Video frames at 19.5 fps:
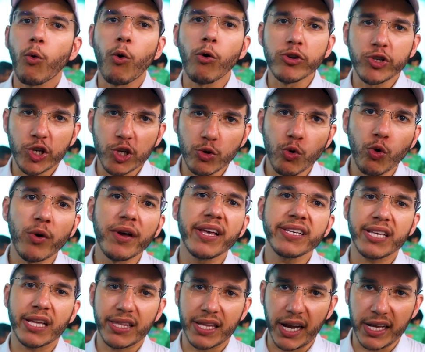continuem
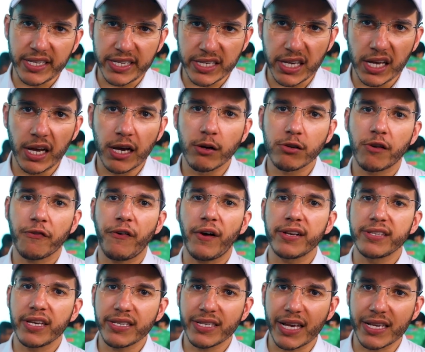essa tradição de
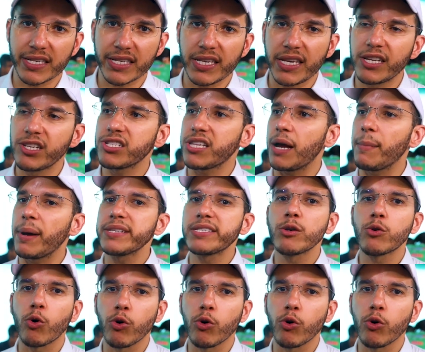fazer essa sede, de estar mais em